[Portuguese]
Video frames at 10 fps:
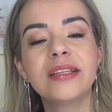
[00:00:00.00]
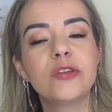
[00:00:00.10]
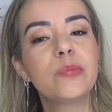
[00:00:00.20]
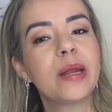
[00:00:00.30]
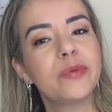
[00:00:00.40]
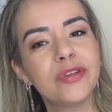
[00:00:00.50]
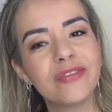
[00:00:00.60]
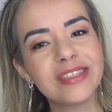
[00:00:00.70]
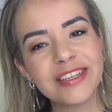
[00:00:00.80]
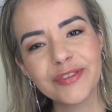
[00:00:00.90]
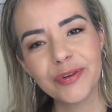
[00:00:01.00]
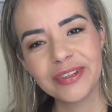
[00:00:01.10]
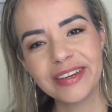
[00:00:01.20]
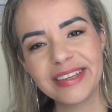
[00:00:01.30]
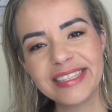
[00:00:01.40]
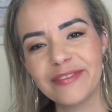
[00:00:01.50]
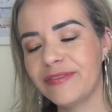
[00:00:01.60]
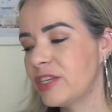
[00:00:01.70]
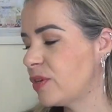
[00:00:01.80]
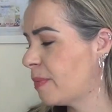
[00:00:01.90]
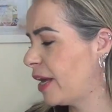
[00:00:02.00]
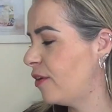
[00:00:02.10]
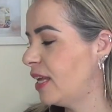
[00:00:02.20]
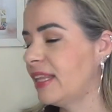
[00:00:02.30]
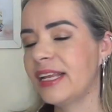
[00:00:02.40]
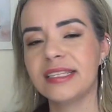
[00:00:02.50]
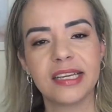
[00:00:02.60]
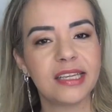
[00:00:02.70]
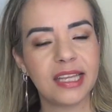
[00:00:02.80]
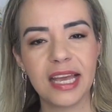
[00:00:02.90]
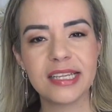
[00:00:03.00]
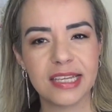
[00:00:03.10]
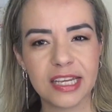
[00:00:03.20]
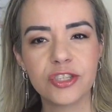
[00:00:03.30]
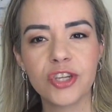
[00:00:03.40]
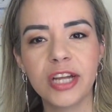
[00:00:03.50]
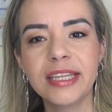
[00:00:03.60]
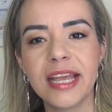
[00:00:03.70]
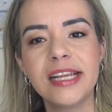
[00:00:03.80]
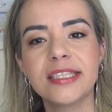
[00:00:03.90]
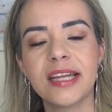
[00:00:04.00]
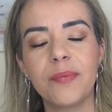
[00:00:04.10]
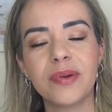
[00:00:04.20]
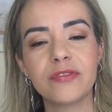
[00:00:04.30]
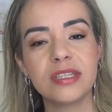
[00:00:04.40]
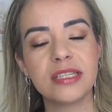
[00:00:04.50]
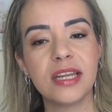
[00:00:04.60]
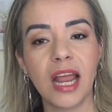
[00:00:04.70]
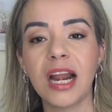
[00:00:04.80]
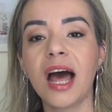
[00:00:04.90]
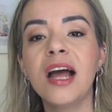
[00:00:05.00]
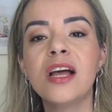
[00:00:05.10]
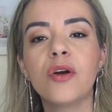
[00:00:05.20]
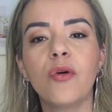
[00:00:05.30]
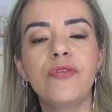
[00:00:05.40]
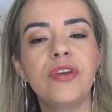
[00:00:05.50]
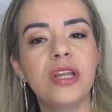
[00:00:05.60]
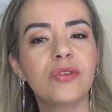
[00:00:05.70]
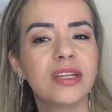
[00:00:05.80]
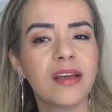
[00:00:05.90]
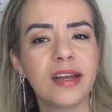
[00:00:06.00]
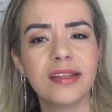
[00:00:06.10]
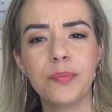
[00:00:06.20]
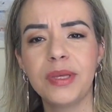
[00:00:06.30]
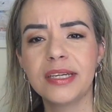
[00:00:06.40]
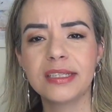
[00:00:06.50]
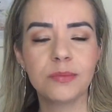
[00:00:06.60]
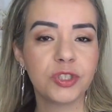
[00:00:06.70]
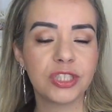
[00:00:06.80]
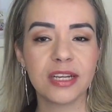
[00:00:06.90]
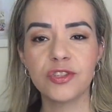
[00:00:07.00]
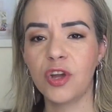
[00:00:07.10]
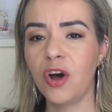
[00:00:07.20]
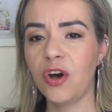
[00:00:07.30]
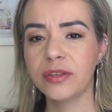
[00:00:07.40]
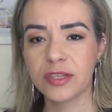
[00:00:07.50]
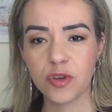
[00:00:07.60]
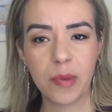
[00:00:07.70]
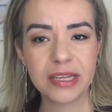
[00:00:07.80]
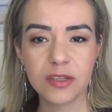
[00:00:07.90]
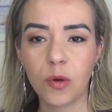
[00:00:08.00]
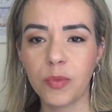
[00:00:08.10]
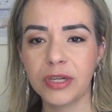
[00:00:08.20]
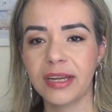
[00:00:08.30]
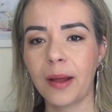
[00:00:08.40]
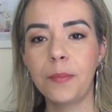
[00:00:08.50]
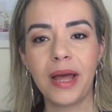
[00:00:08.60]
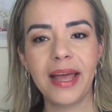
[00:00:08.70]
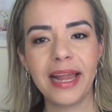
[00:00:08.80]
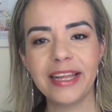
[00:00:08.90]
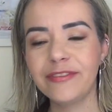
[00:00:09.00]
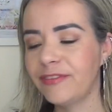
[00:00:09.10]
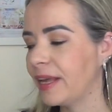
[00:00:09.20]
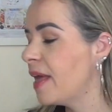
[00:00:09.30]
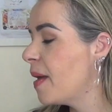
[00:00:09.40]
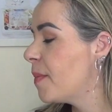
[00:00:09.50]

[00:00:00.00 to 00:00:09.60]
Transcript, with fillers: Então espero muito que vocês curtam esse vídeo. A maioria deles aqui tem resenha só deles, tá? Para vocês irem lá conferir o detalhe da pirâmide, das notas, como é que se comporta na pele, enfim.